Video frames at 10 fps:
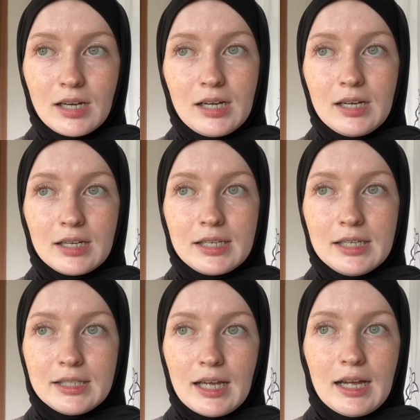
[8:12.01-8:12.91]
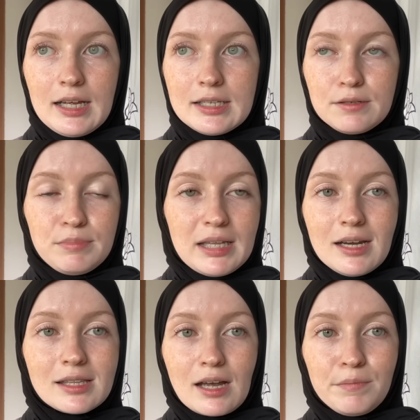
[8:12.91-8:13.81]
eh, kita
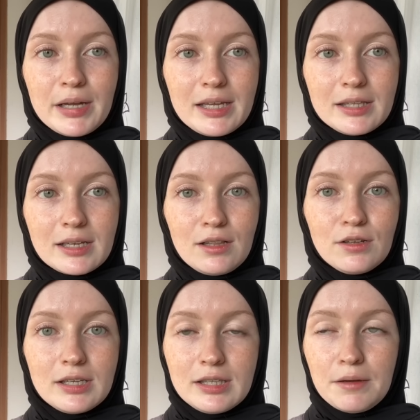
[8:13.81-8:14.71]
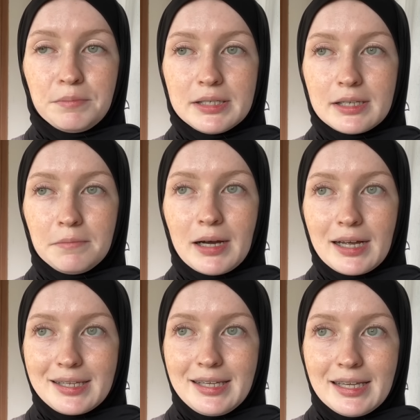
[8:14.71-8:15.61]
sebenarnya nggak pengen kalau kita bisa
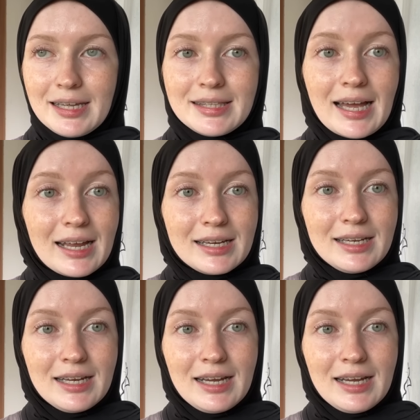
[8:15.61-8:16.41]
bahagia dari